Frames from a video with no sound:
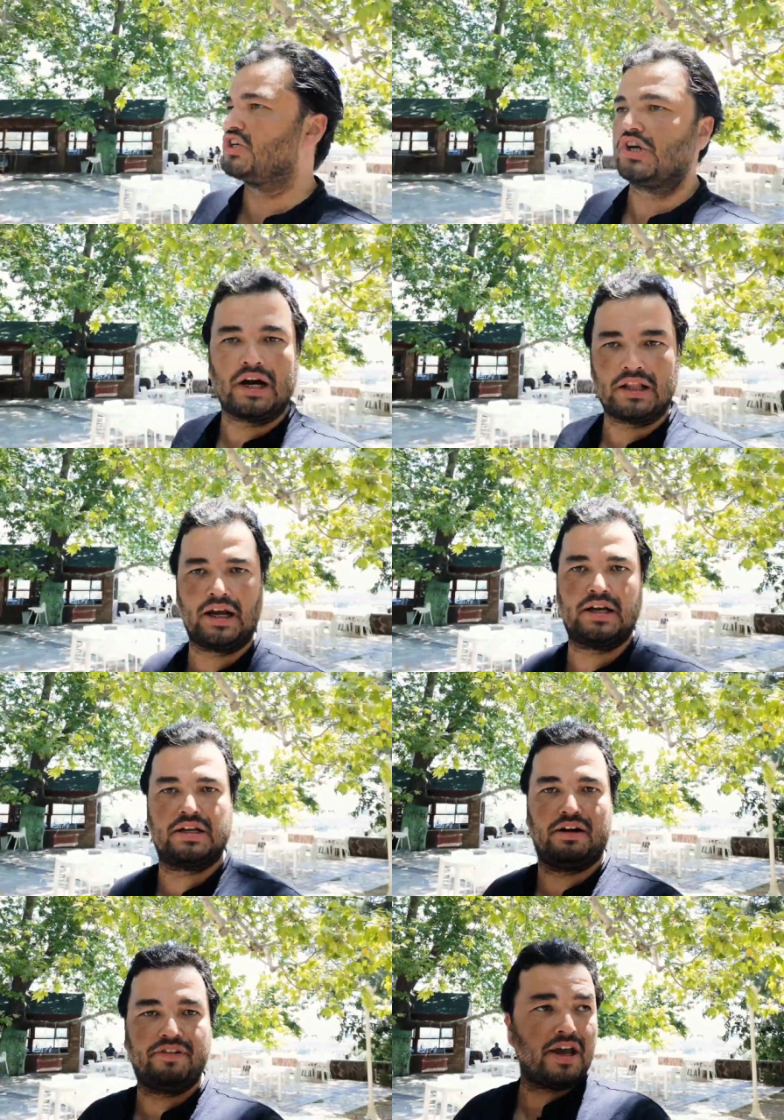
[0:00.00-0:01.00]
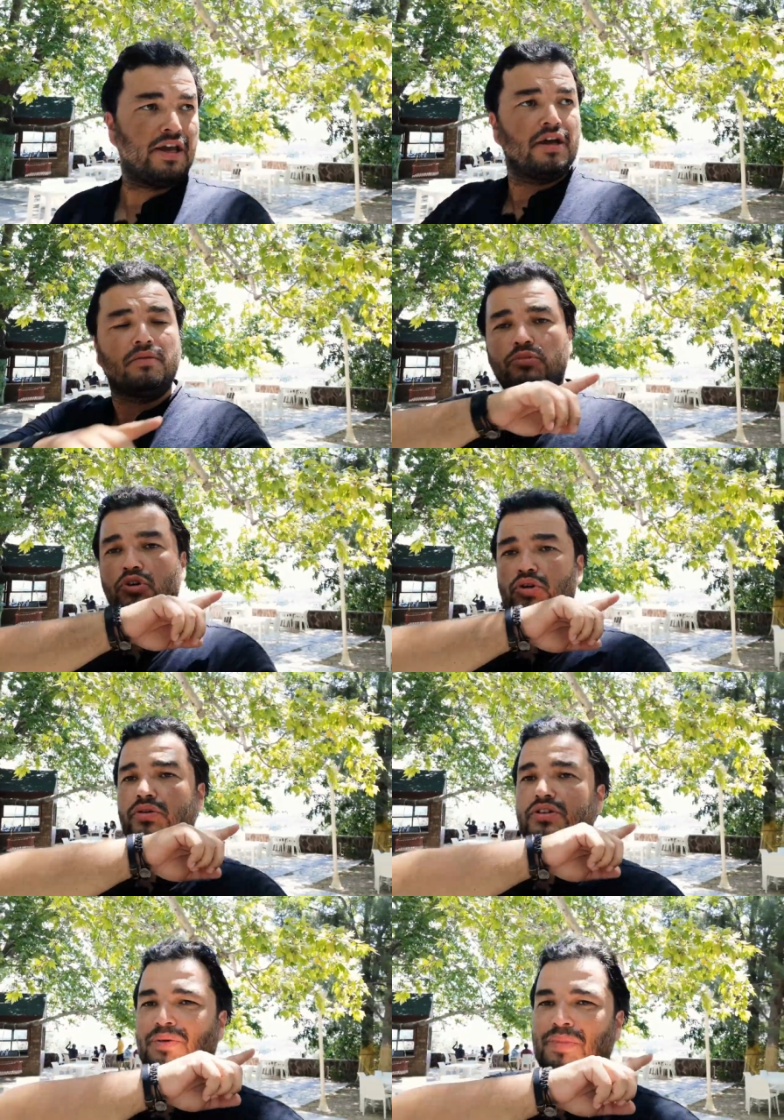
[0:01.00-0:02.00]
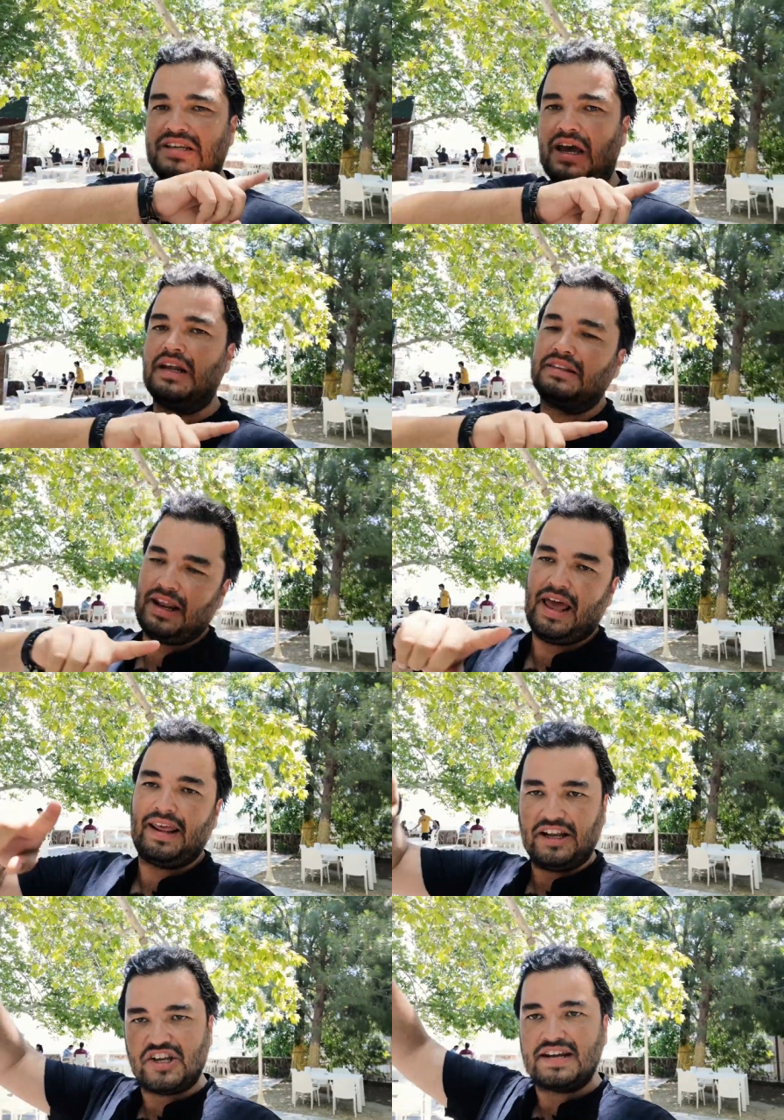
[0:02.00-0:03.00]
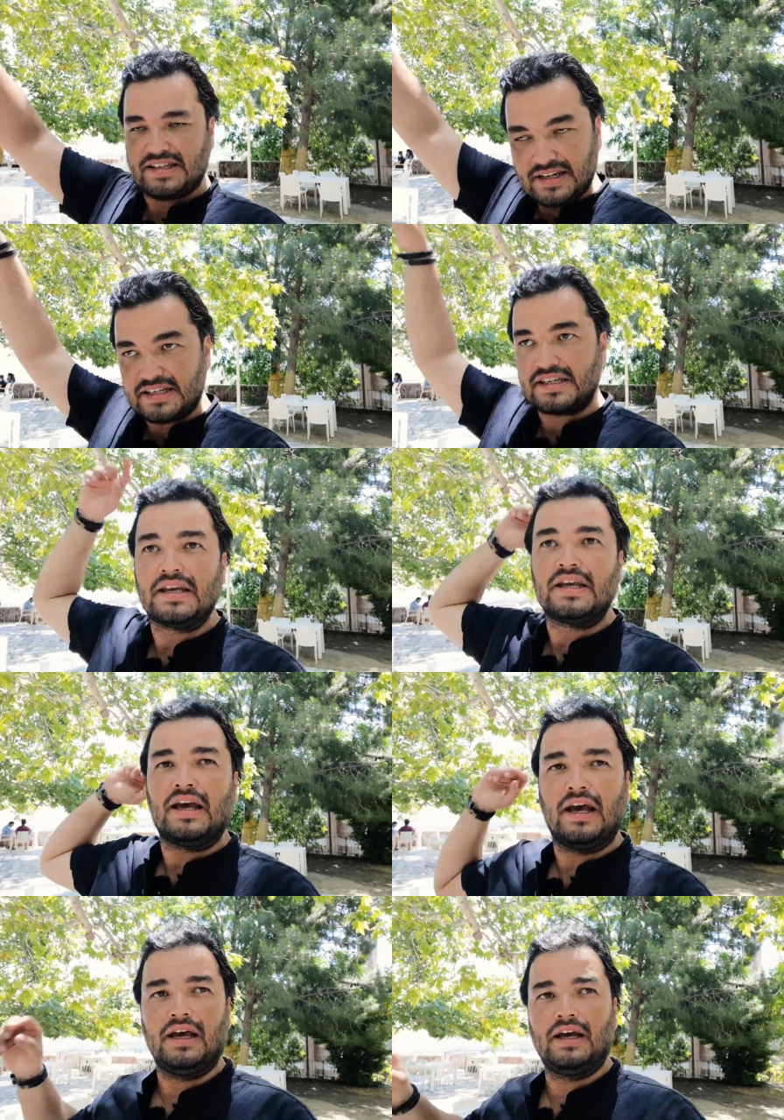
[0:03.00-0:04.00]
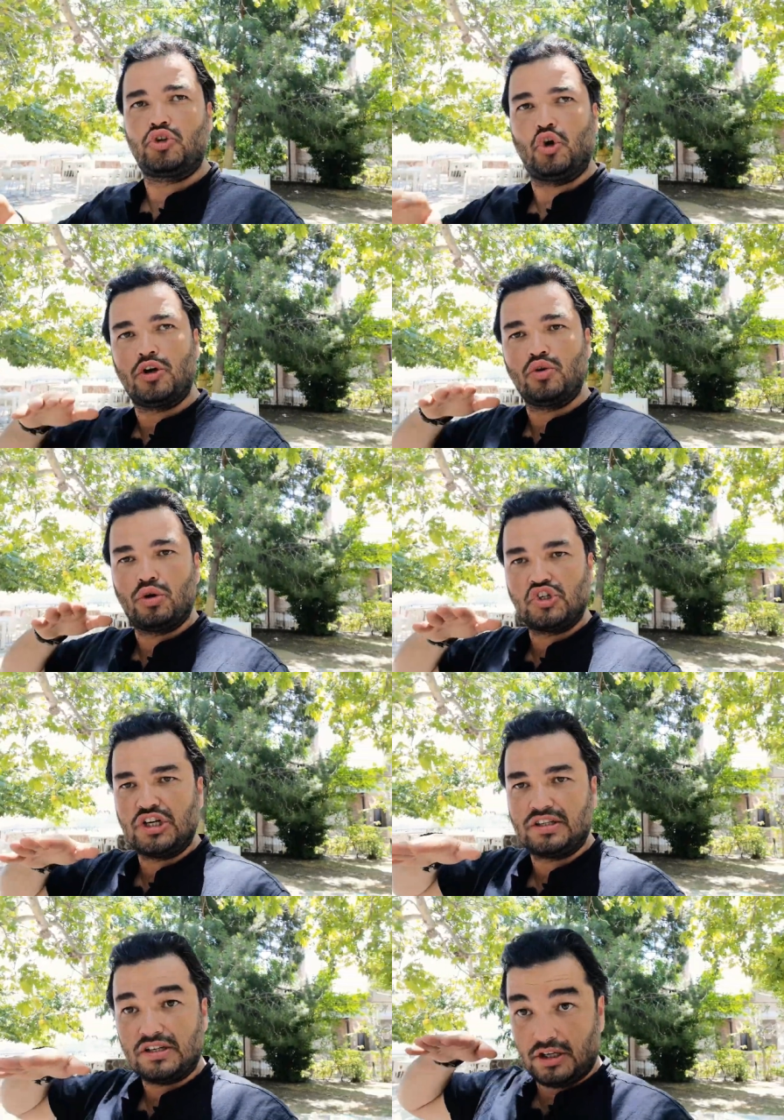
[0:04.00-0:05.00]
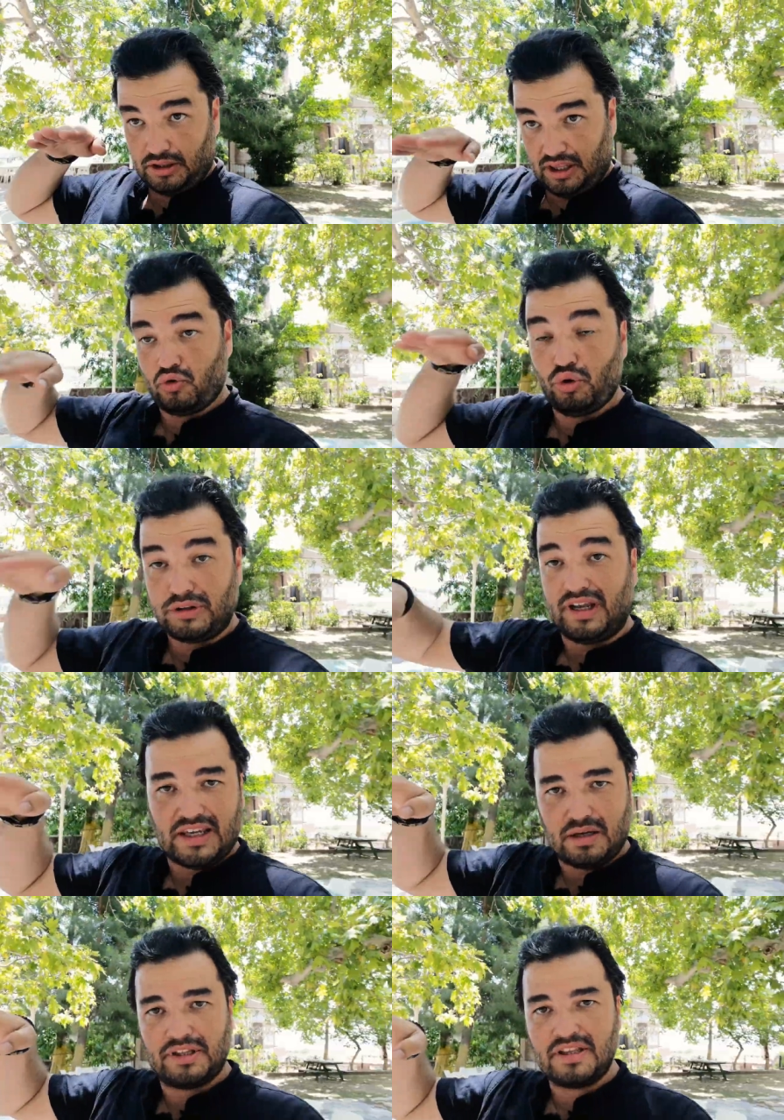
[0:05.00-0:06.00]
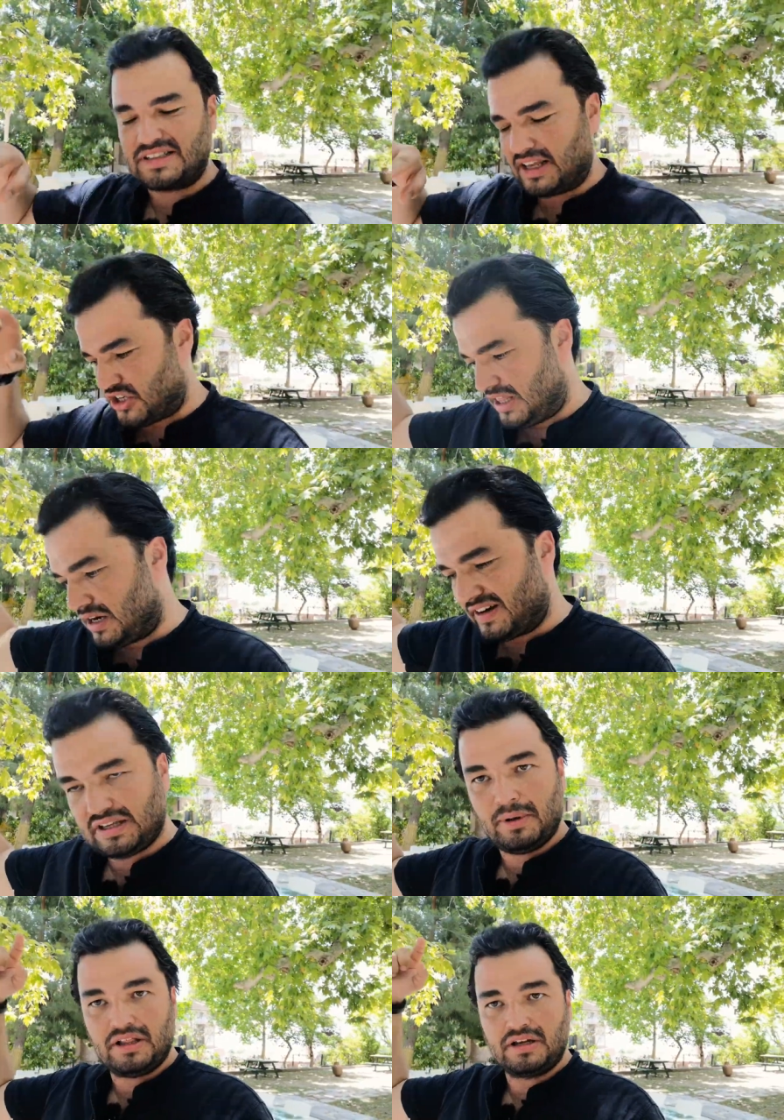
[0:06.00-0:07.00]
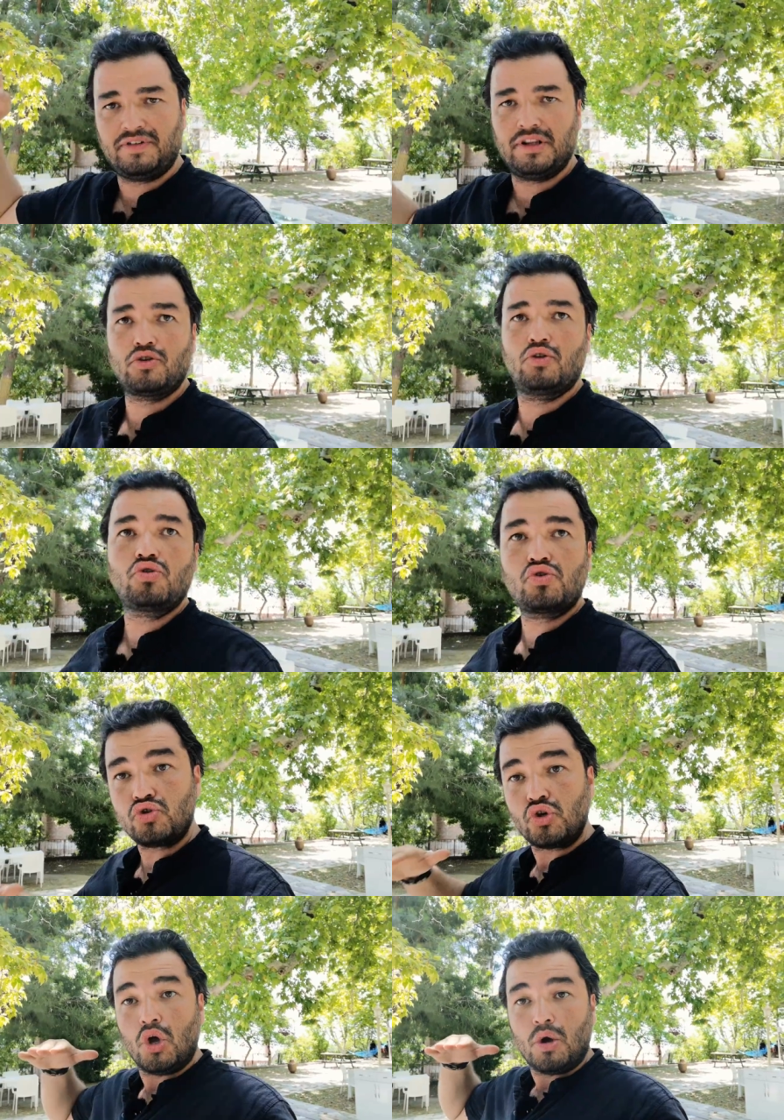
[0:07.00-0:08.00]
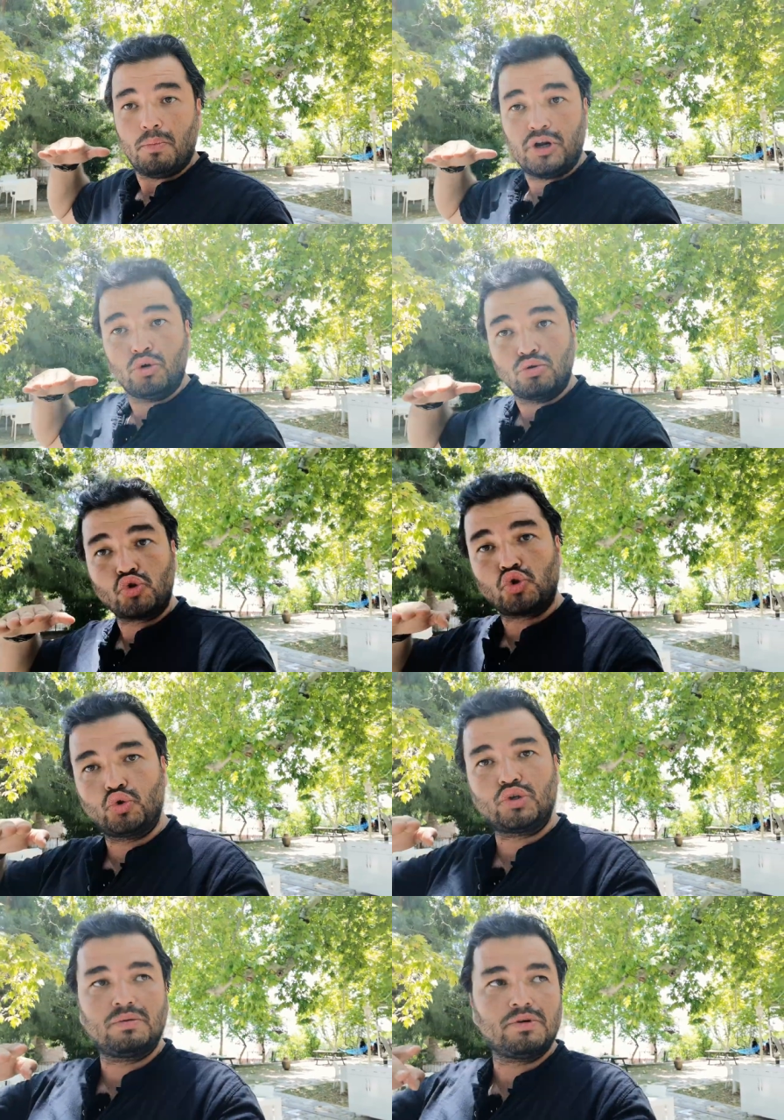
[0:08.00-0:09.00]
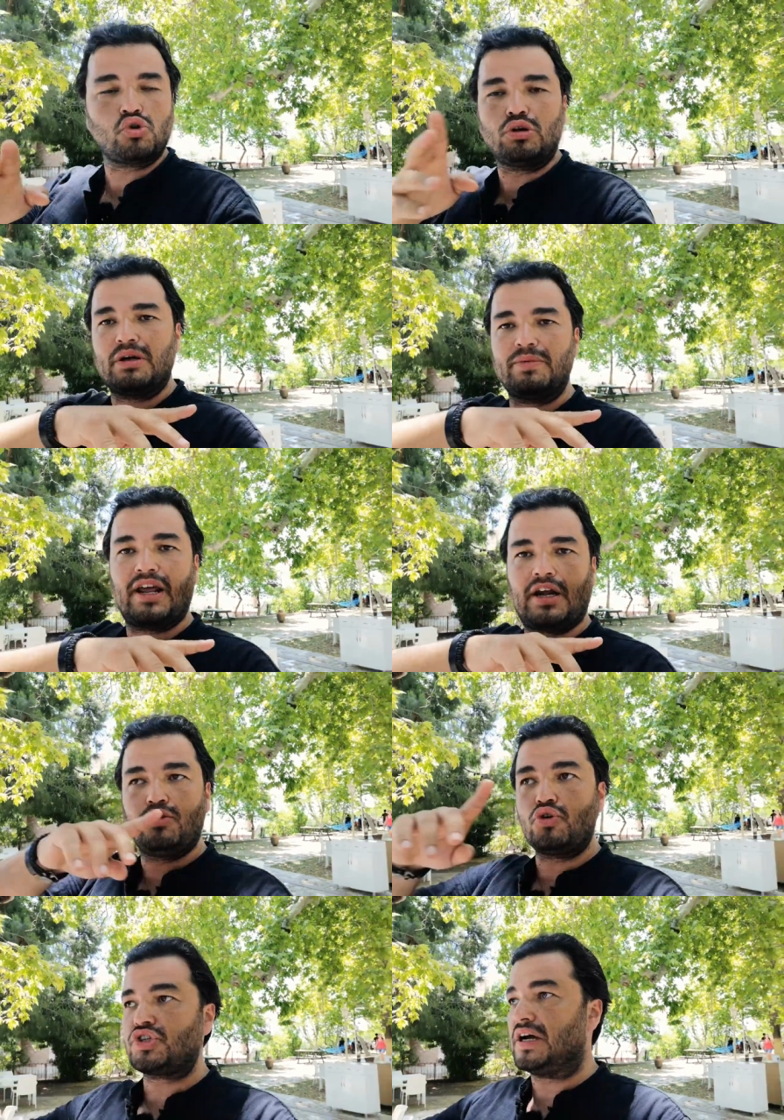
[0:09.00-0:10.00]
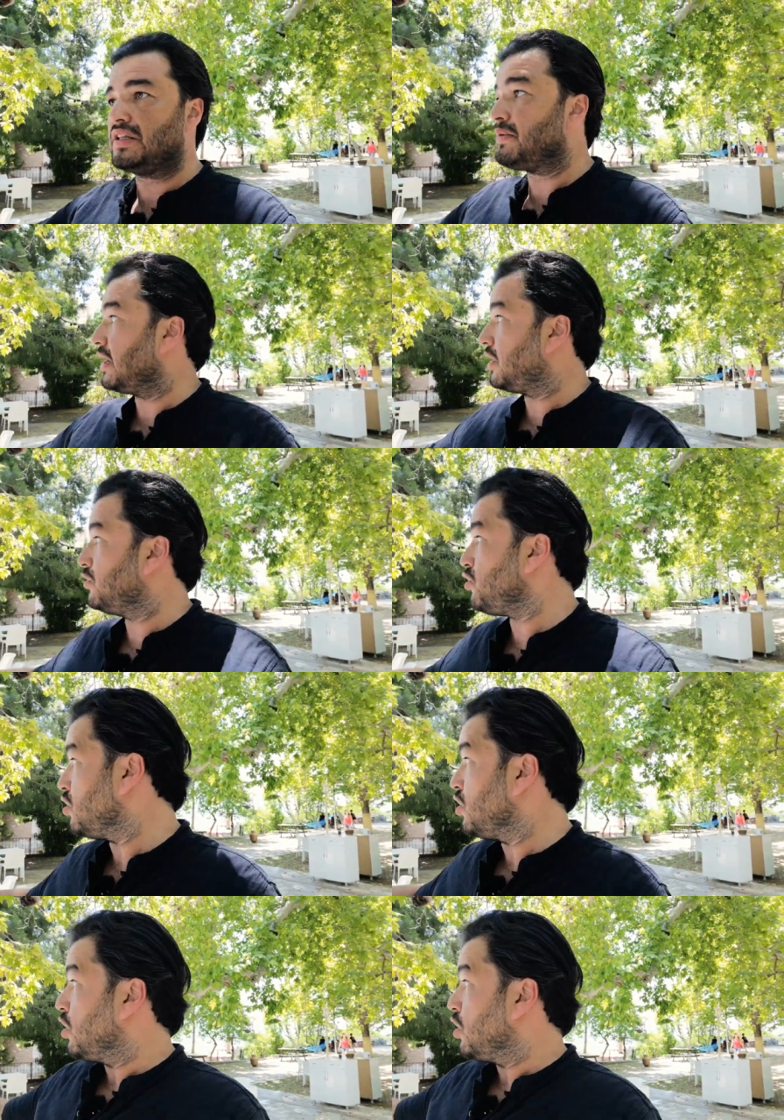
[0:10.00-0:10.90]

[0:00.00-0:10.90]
Şarlak Kafe. Bu işte mezarlıktan eğer geçerseniz e, köye doğru çıktığınızda yolu takip edin. Zaten şeyleri var, tabelalarını falan görüyorsunuz. Böyle yolun sonu gibi solda bir yer kalıyor, sağda bir yer kalıyor.